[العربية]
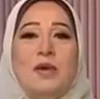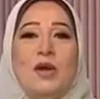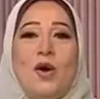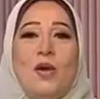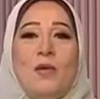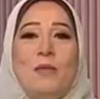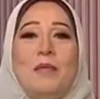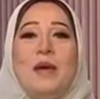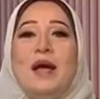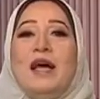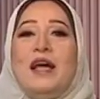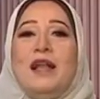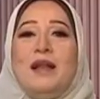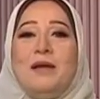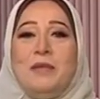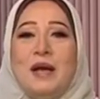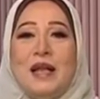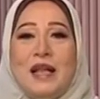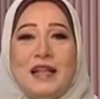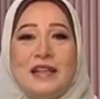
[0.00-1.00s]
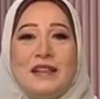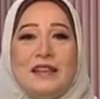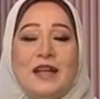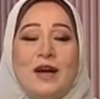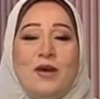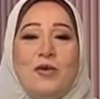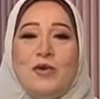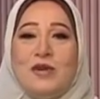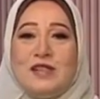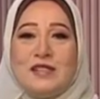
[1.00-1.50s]
عمال
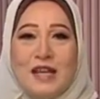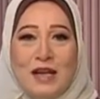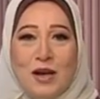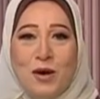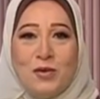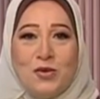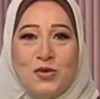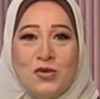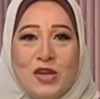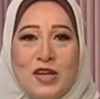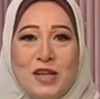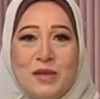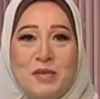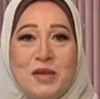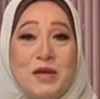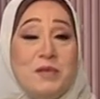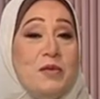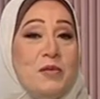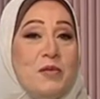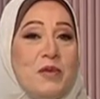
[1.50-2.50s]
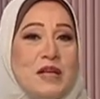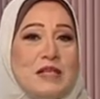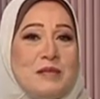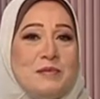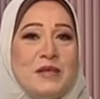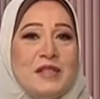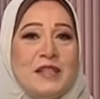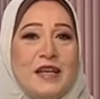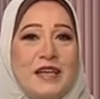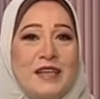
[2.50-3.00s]
بلدنا كل سنه وانتم طيبين
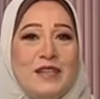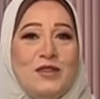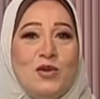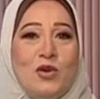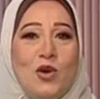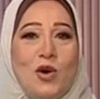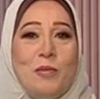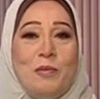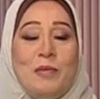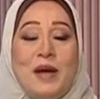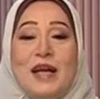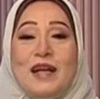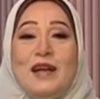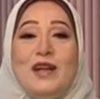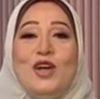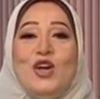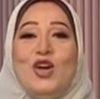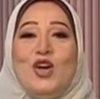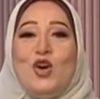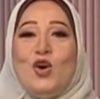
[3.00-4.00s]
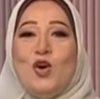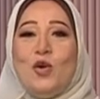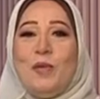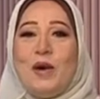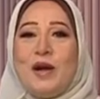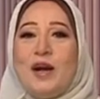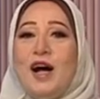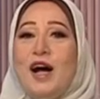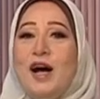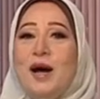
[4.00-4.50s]
بمناسبه عيد العمال
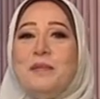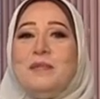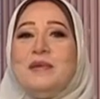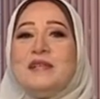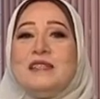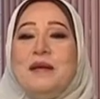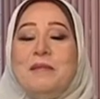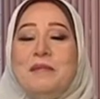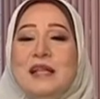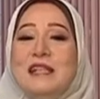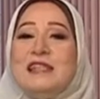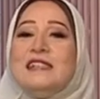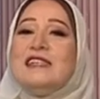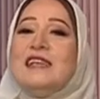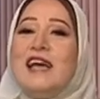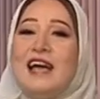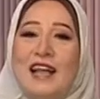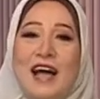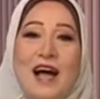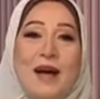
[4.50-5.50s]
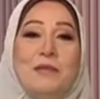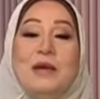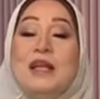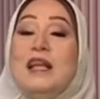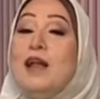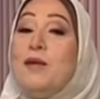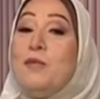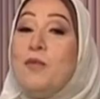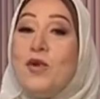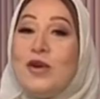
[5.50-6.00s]
وبرحب بزميلتي
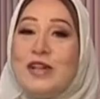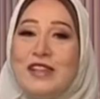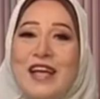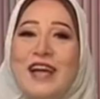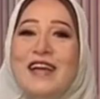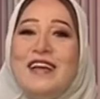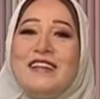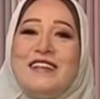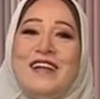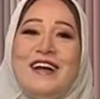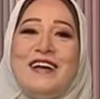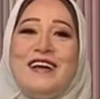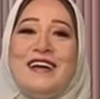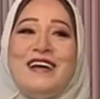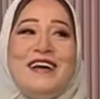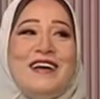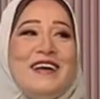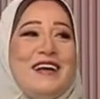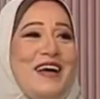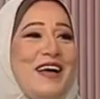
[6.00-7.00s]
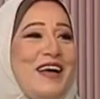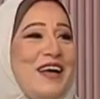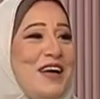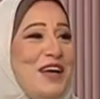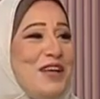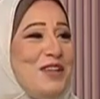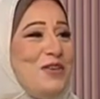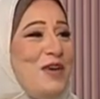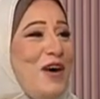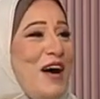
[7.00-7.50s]
العامله المجتهده
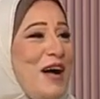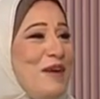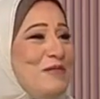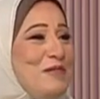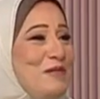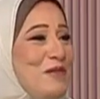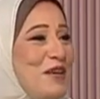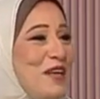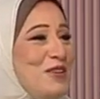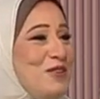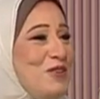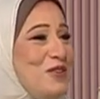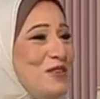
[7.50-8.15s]
آه، دعاء عبد المجيد كل